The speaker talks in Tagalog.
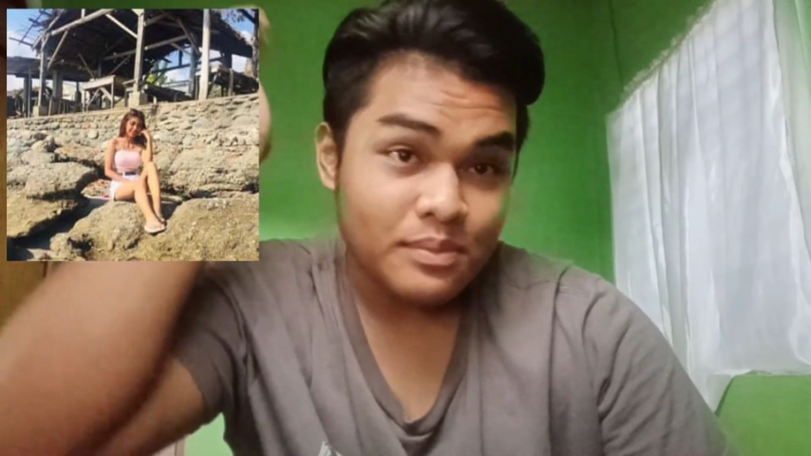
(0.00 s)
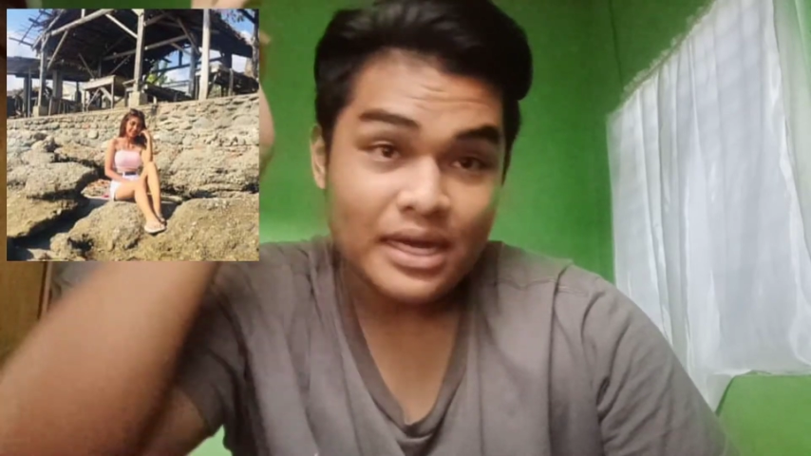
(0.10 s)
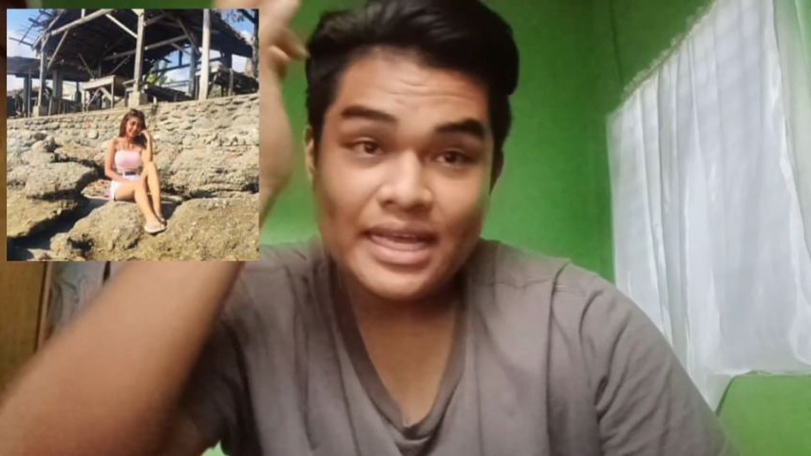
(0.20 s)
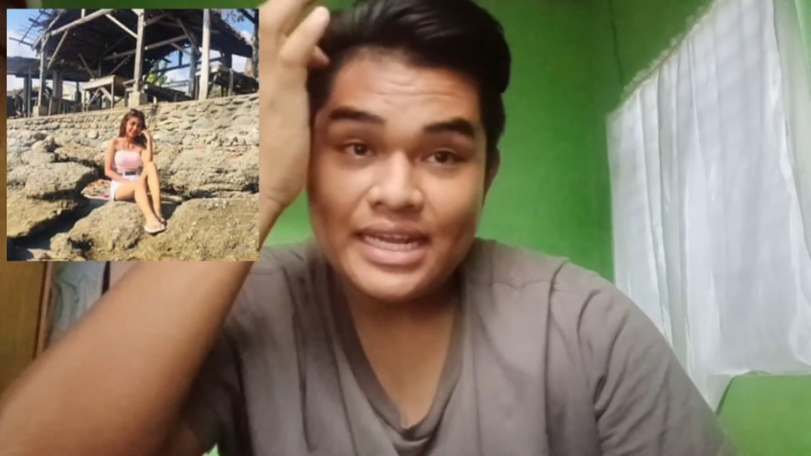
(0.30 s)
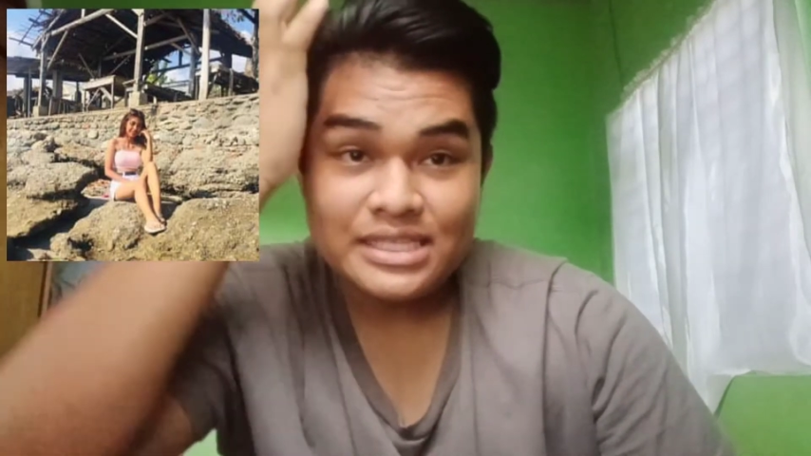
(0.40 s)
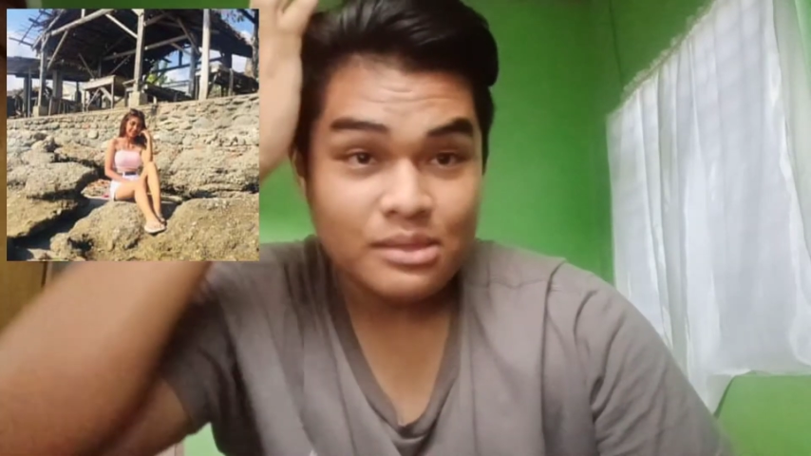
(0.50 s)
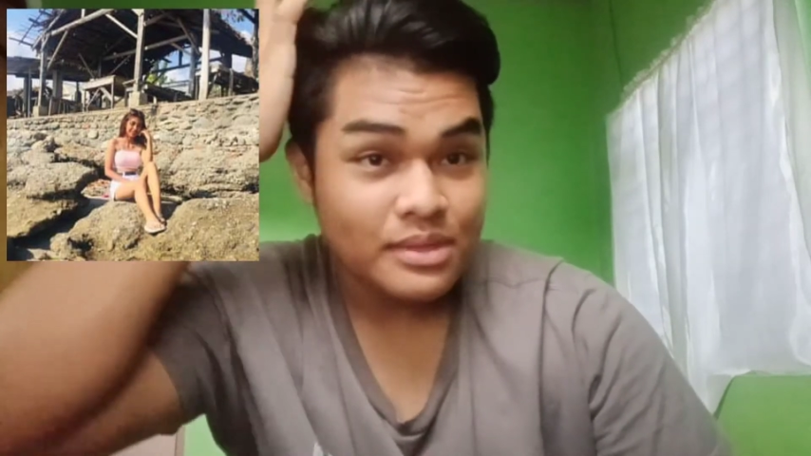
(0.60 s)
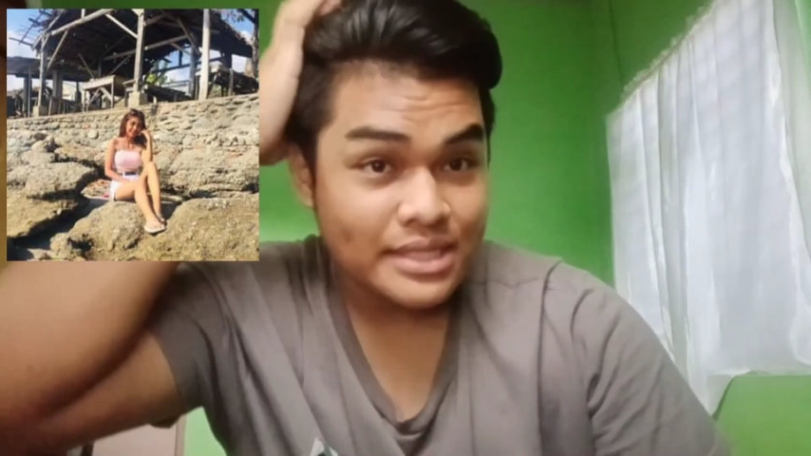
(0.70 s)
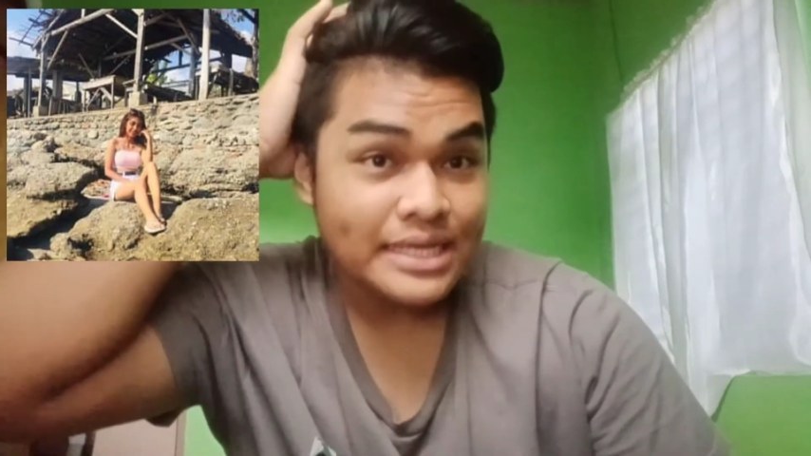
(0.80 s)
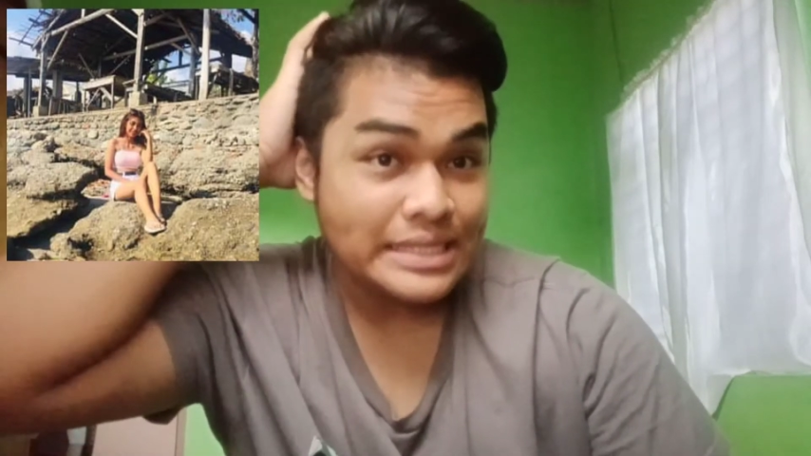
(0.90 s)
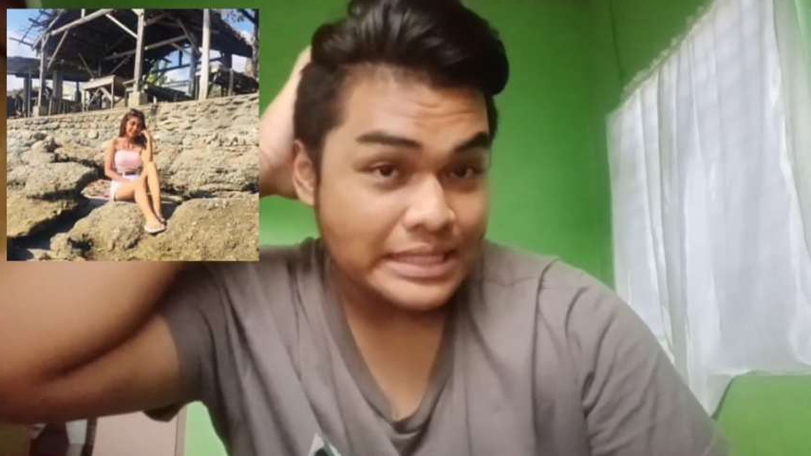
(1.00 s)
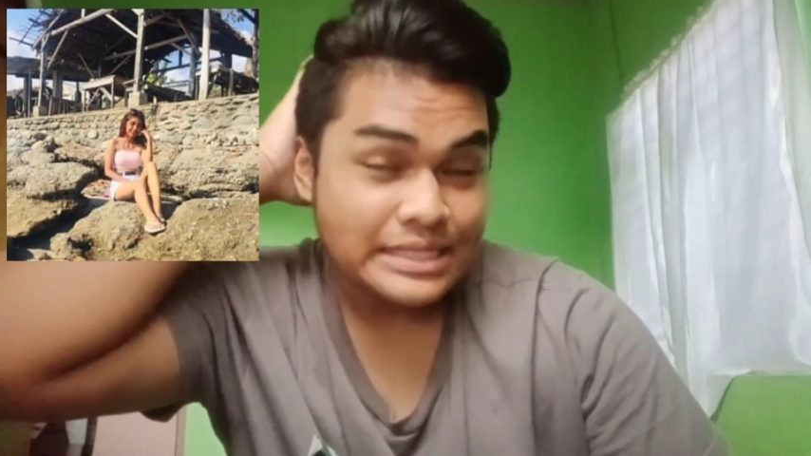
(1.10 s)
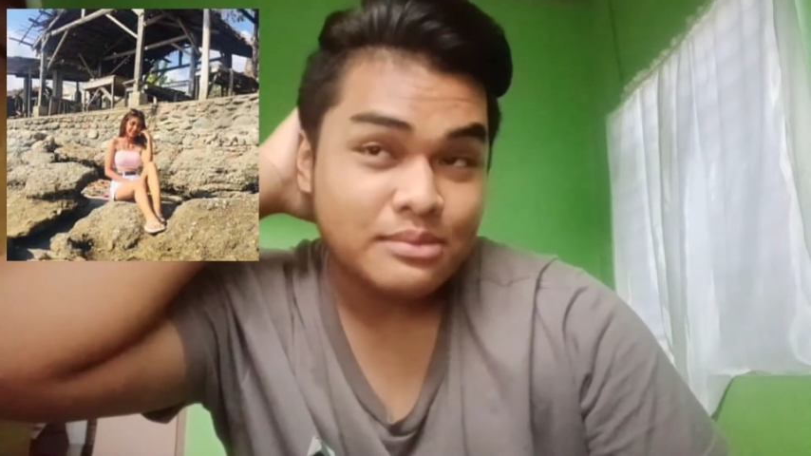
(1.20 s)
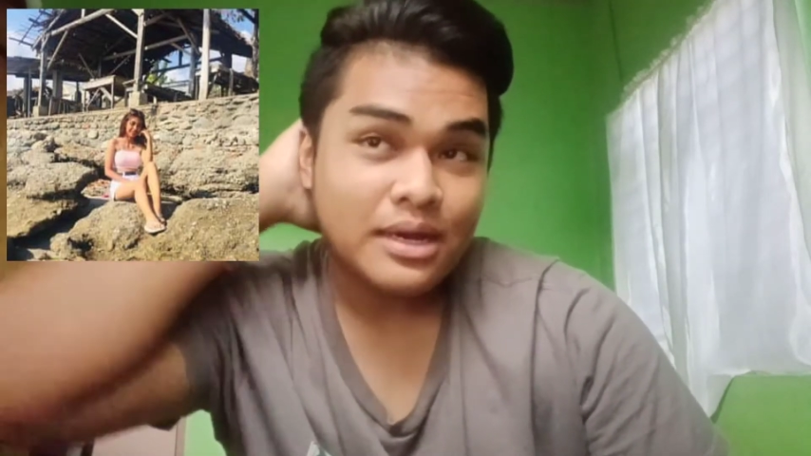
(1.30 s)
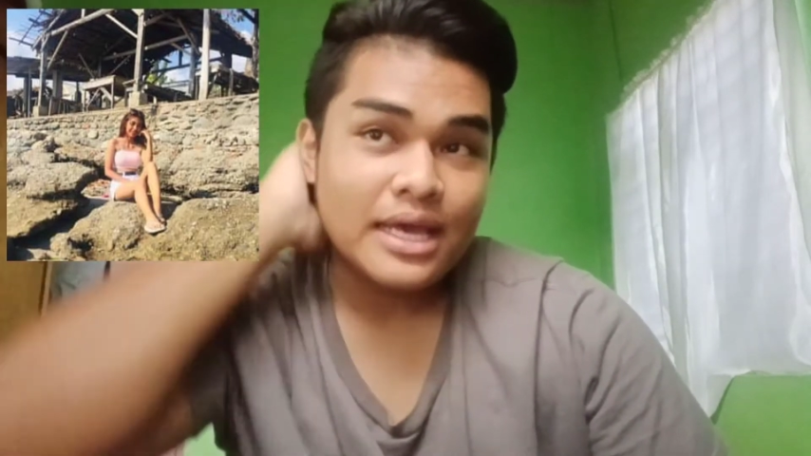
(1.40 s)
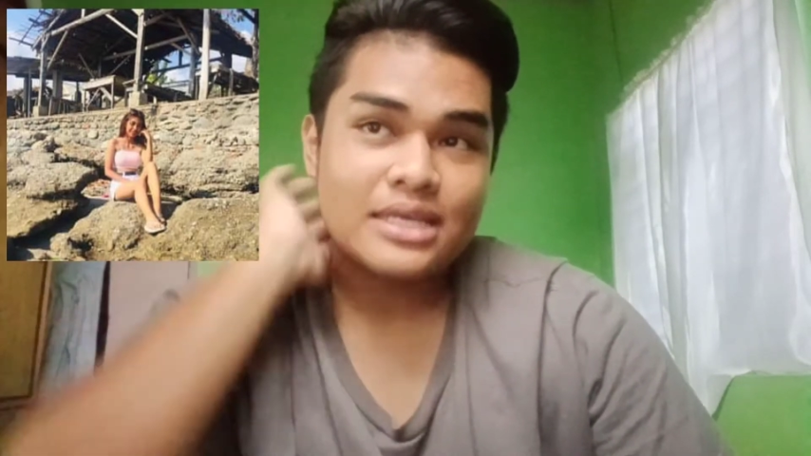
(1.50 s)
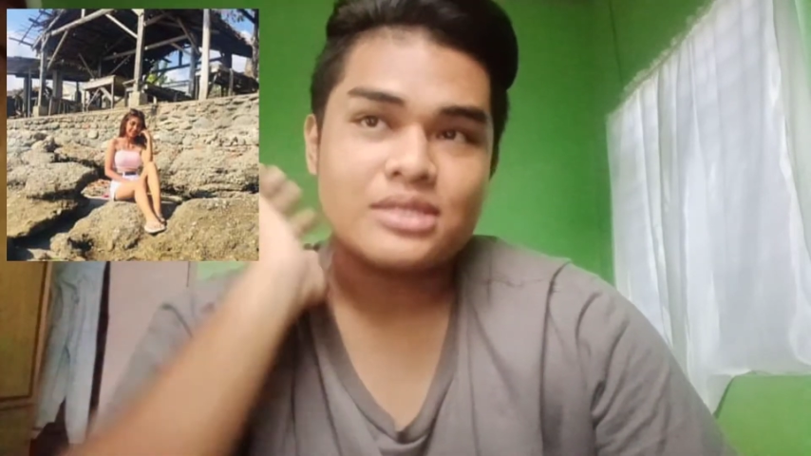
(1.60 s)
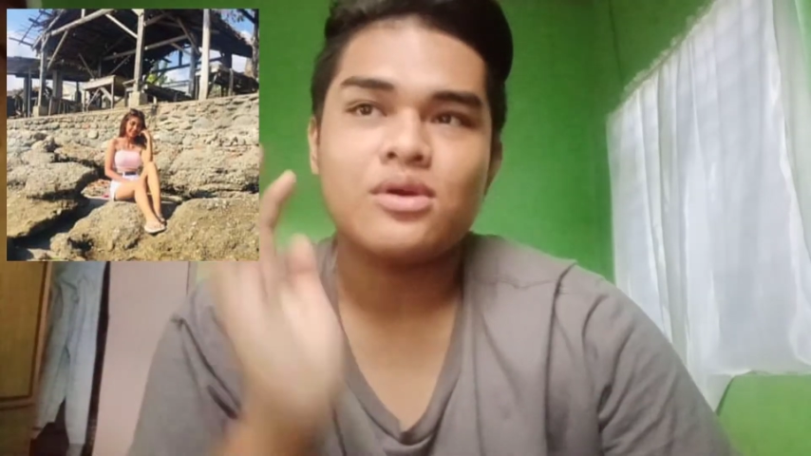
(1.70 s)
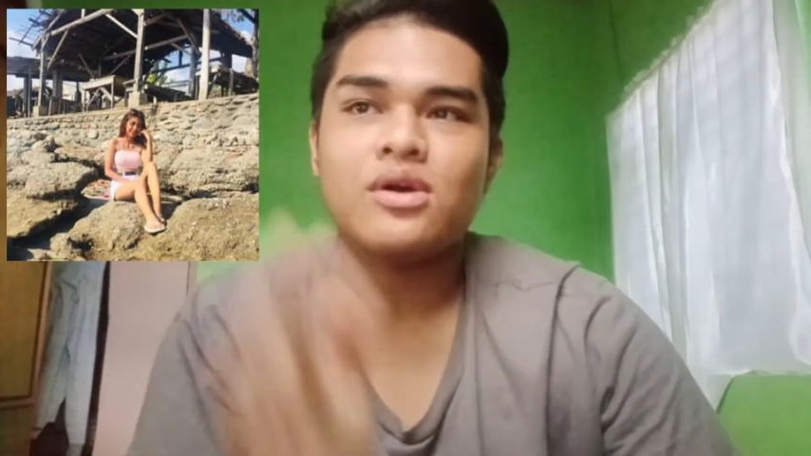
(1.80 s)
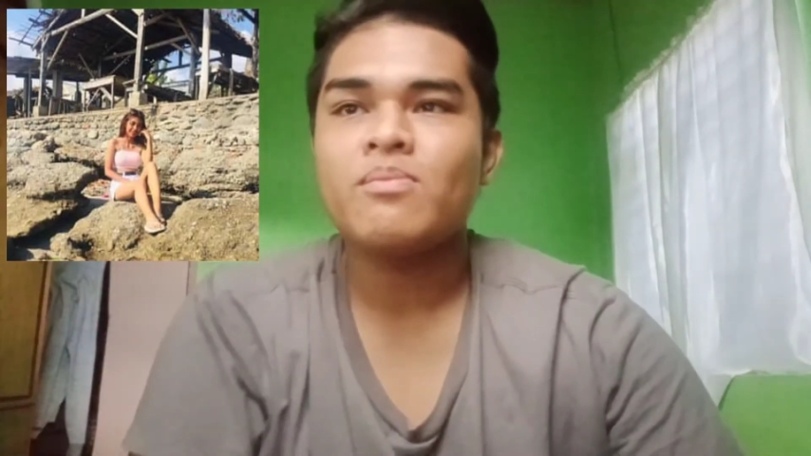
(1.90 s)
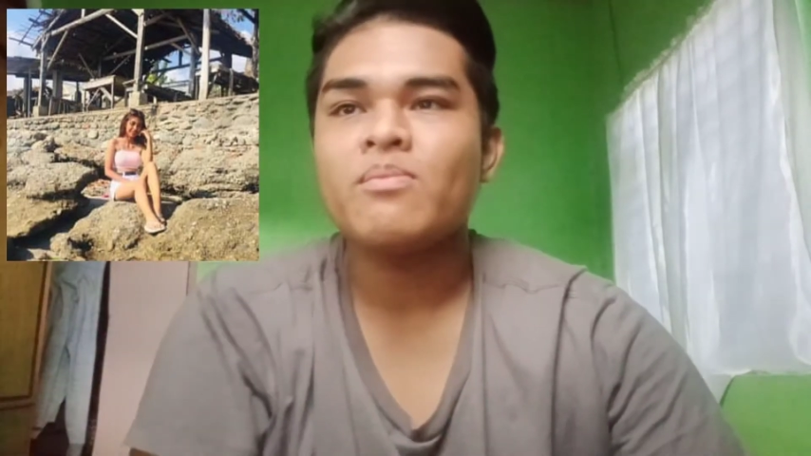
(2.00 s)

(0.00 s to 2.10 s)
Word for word: kung pang ilan siya basta isa siya sa mga ex ko.